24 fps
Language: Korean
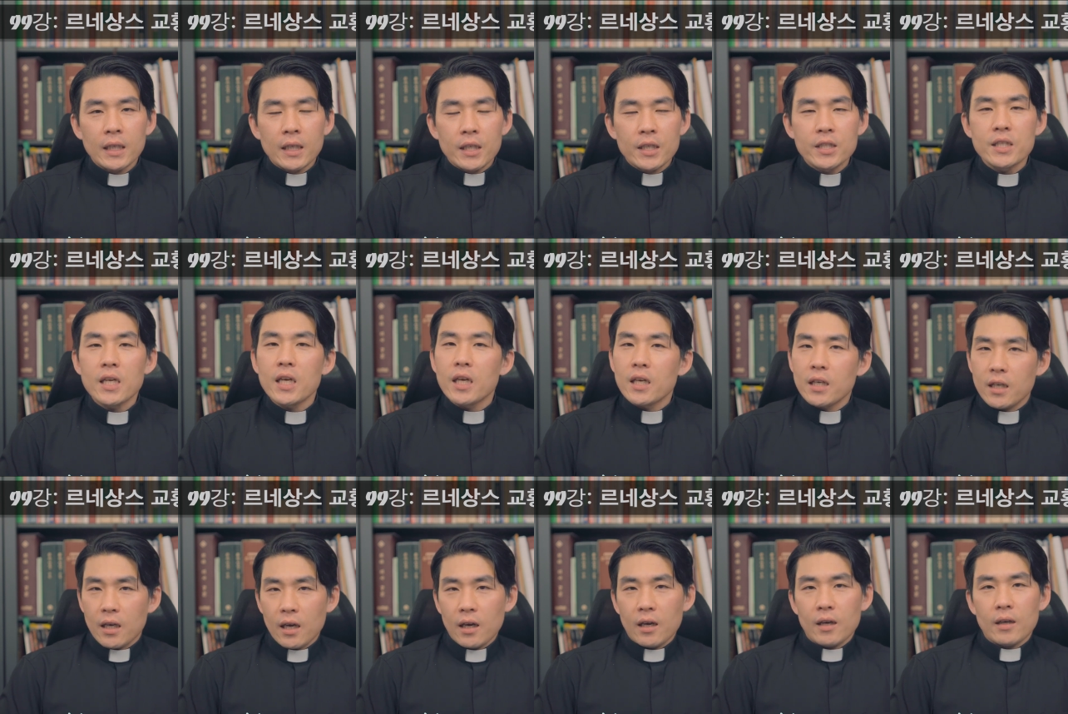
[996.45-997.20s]
이제
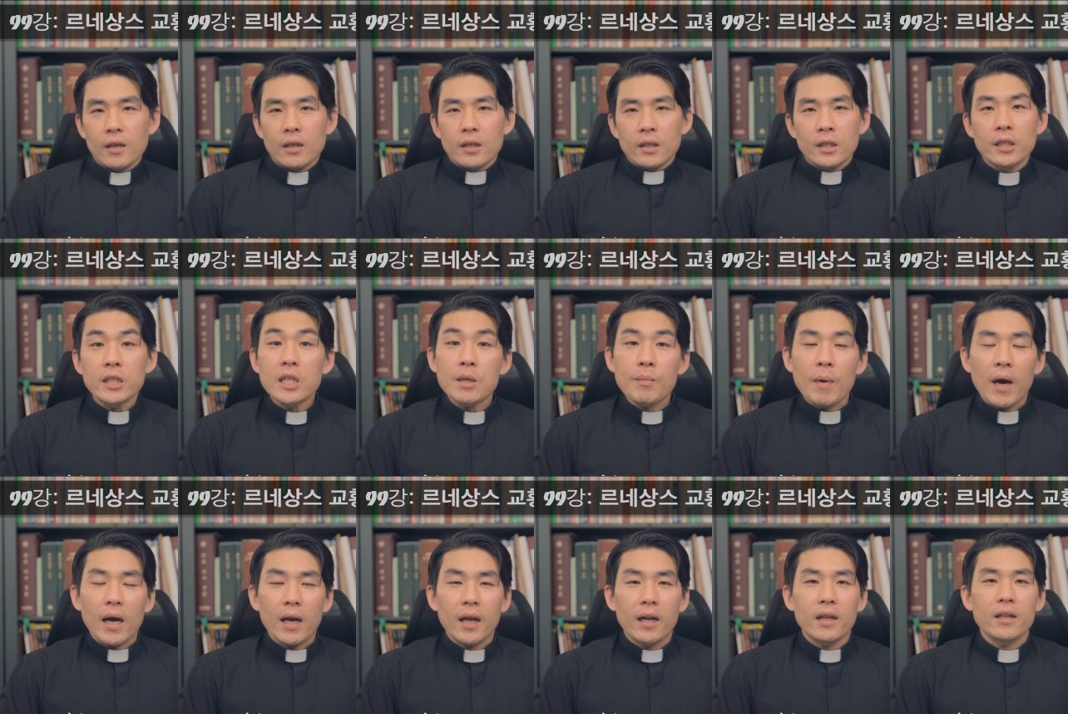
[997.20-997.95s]
이게 흔히
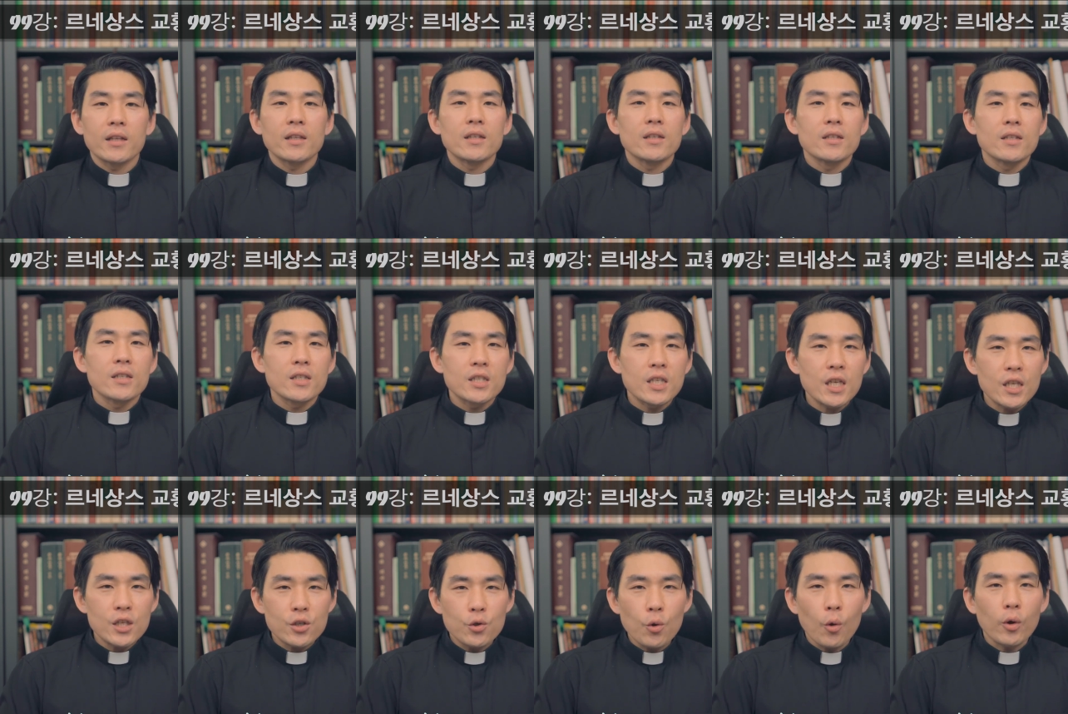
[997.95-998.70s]
말하는
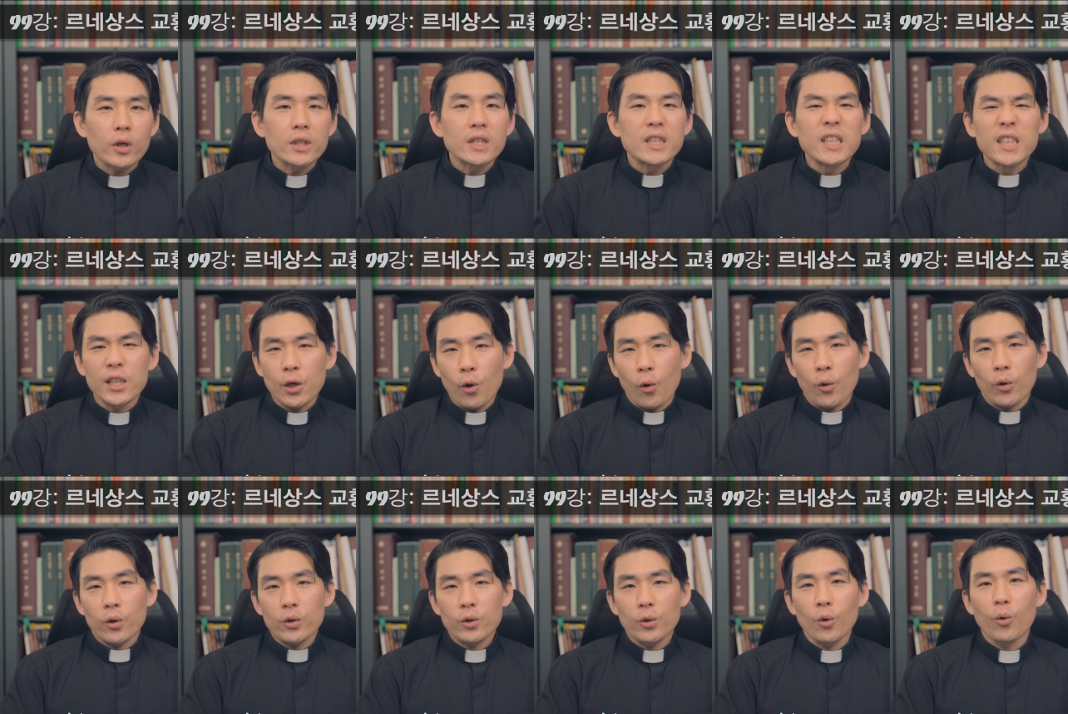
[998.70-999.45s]
친족
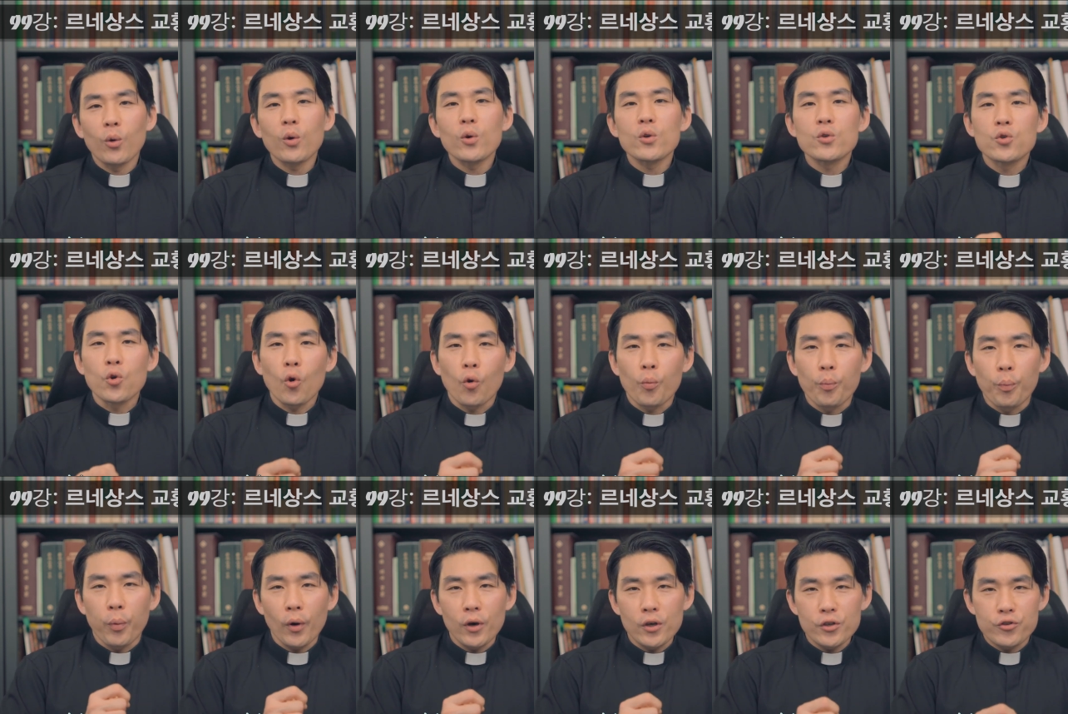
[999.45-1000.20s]
등용 또
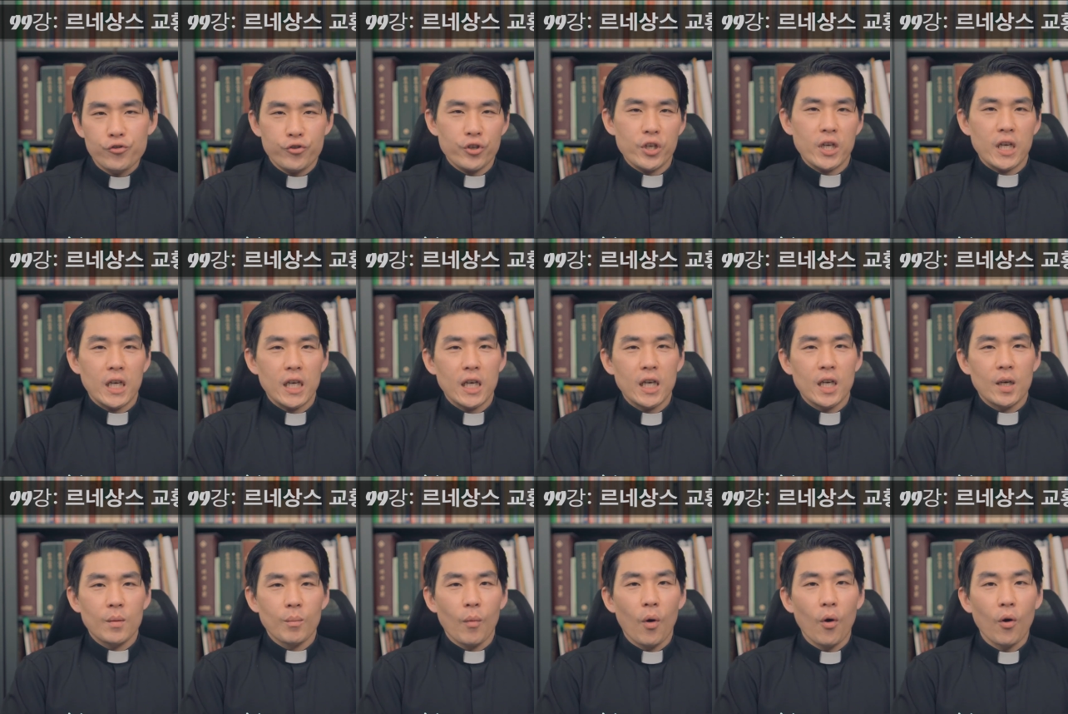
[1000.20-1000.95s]
족벌주의
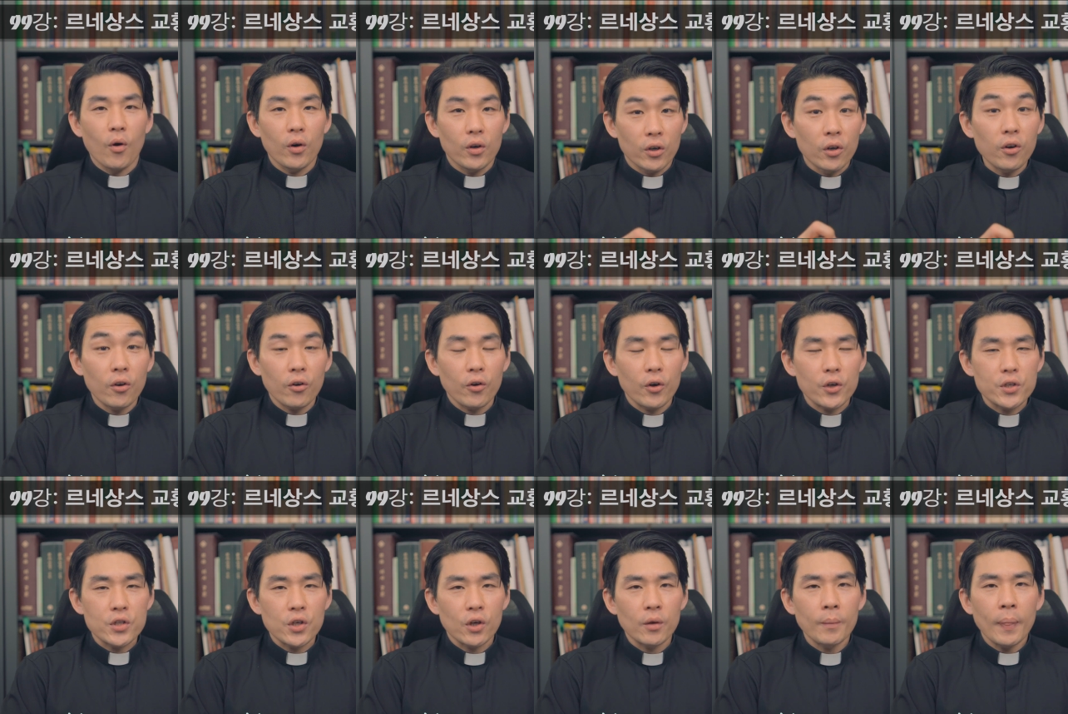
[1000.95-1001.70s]
뭐 그런
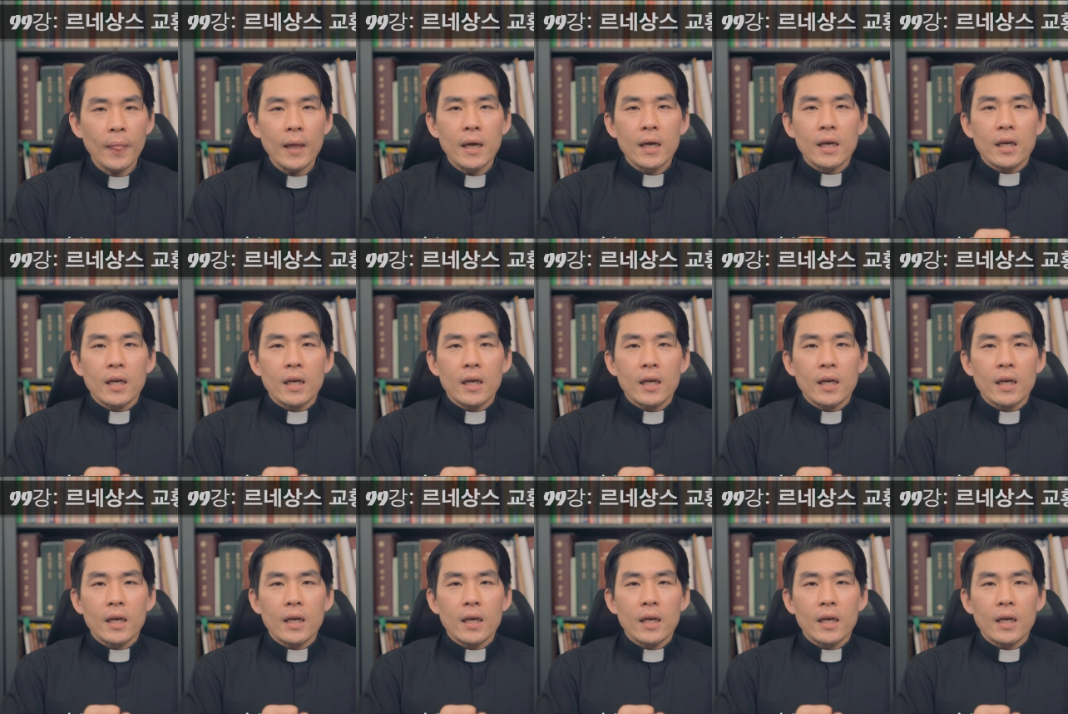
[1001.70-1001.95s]
거죠.